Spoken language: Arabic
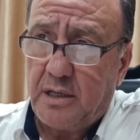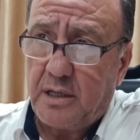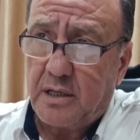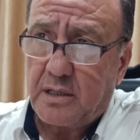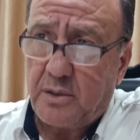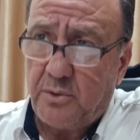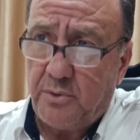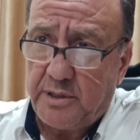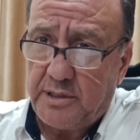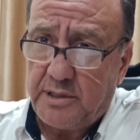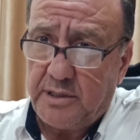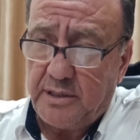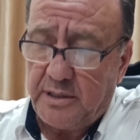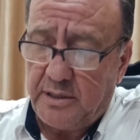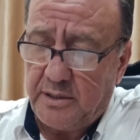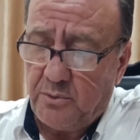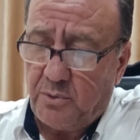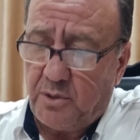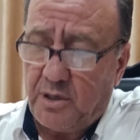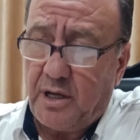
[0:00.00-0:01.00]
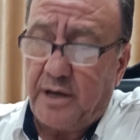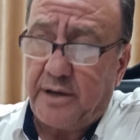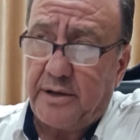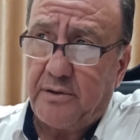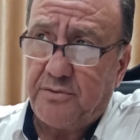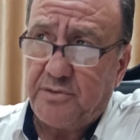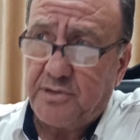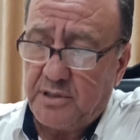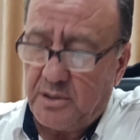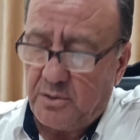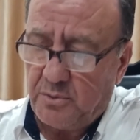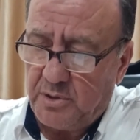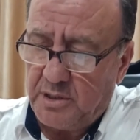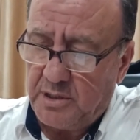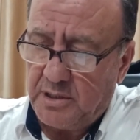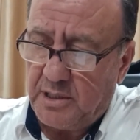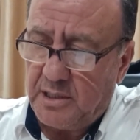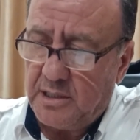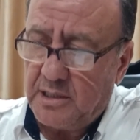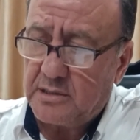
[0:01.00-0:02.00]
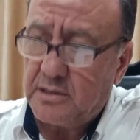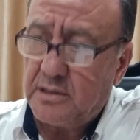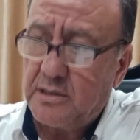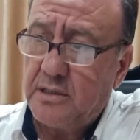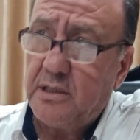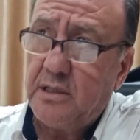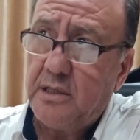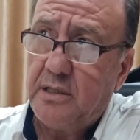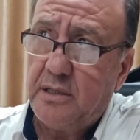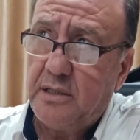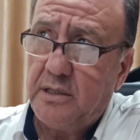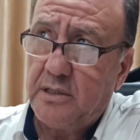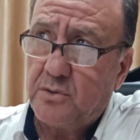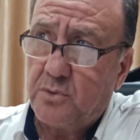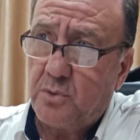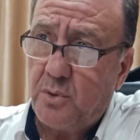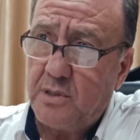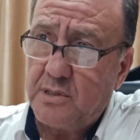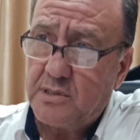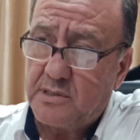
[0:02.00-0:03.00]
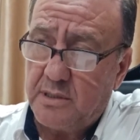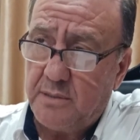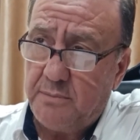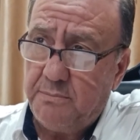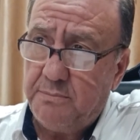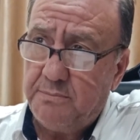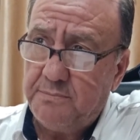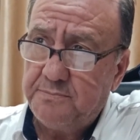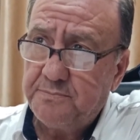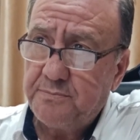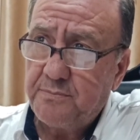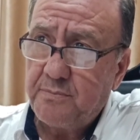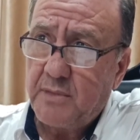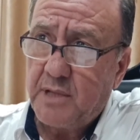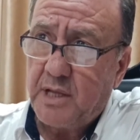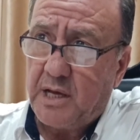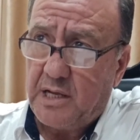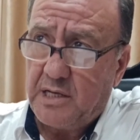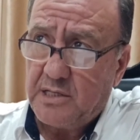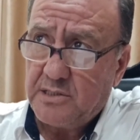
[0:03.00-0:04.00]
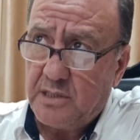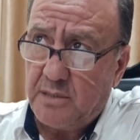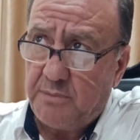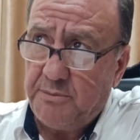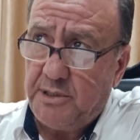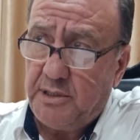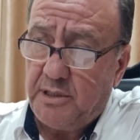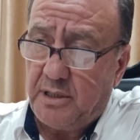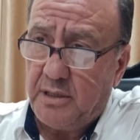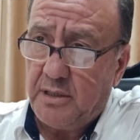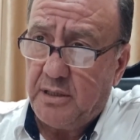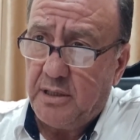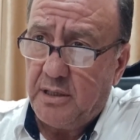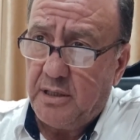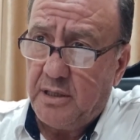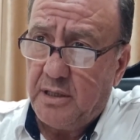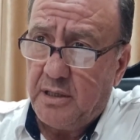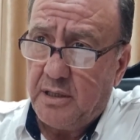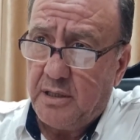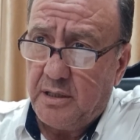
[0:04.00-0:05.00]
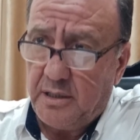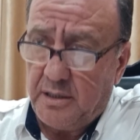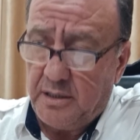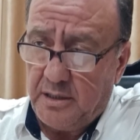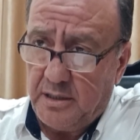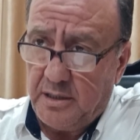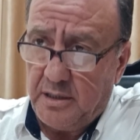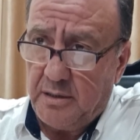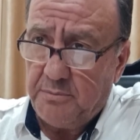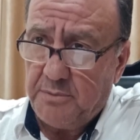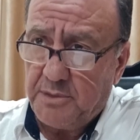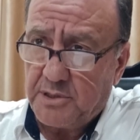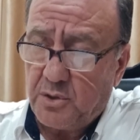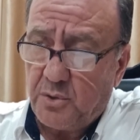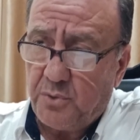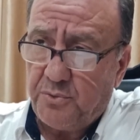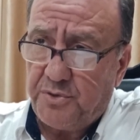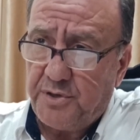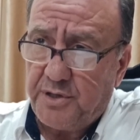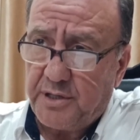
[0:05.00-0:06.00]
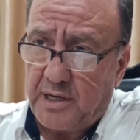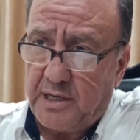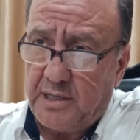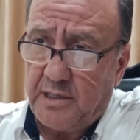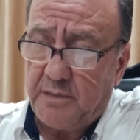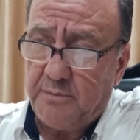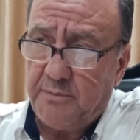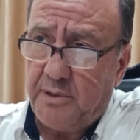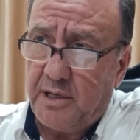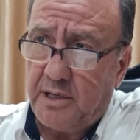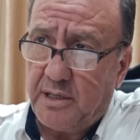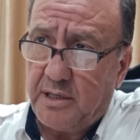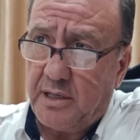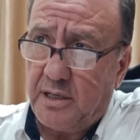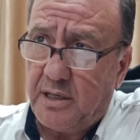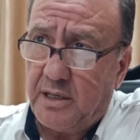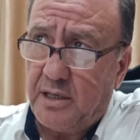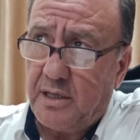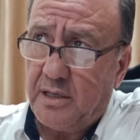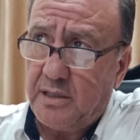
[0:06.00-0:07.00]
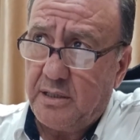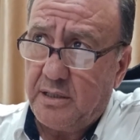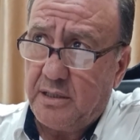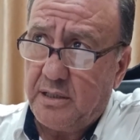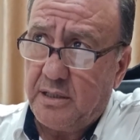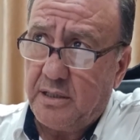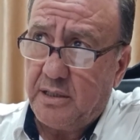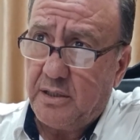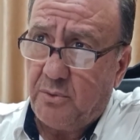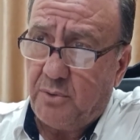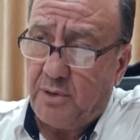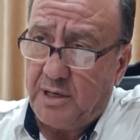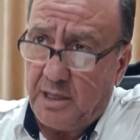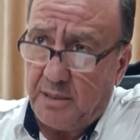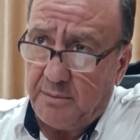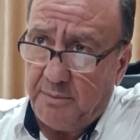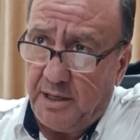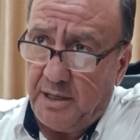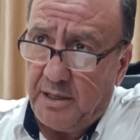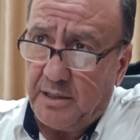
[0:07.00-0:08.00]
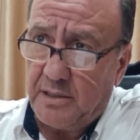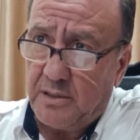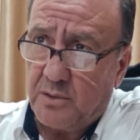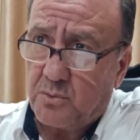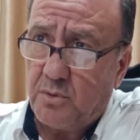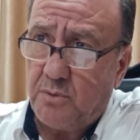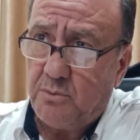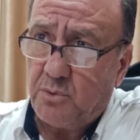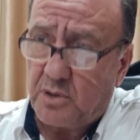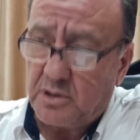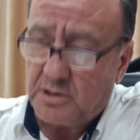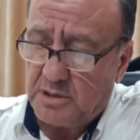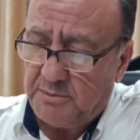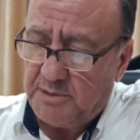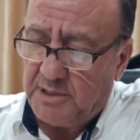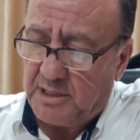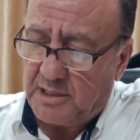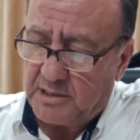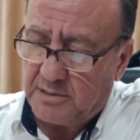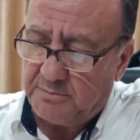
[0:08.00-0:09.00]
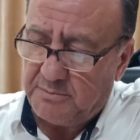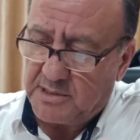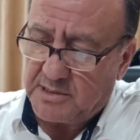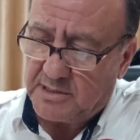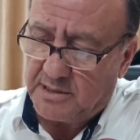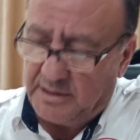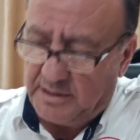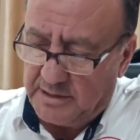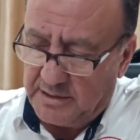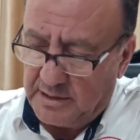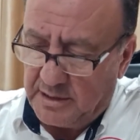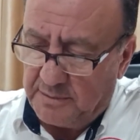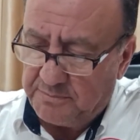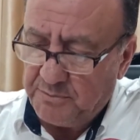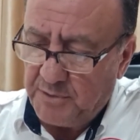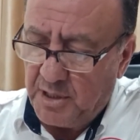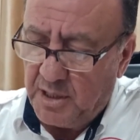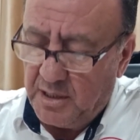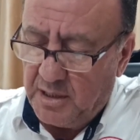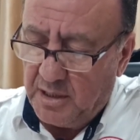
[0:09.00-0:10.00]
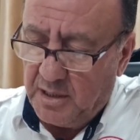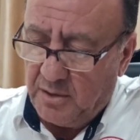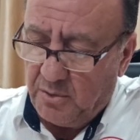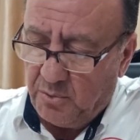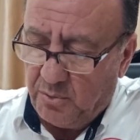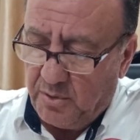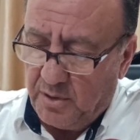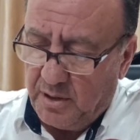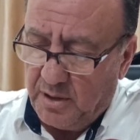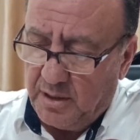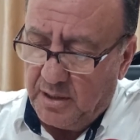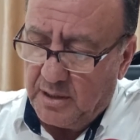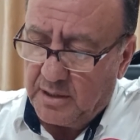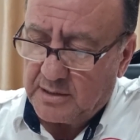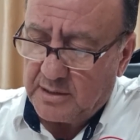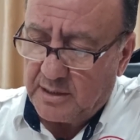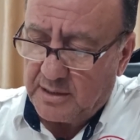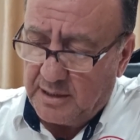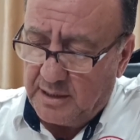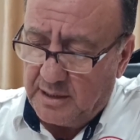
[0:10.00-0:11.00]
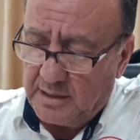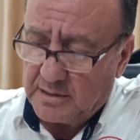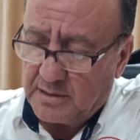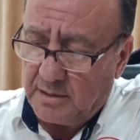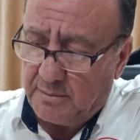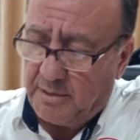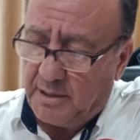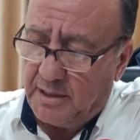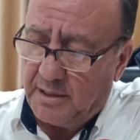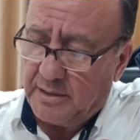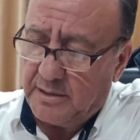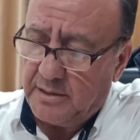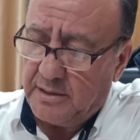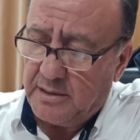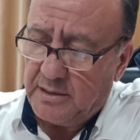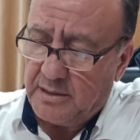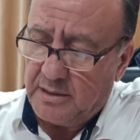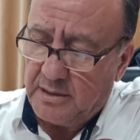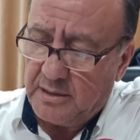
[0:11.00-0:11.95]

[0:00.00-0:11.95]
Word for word: إيه، القوانين والأعراف الدولية التي إيه، تلزم الجميع إيه، بتوفير الحماية والأمان لكل مقدمي الخدمة الصحية وكذلك طبعا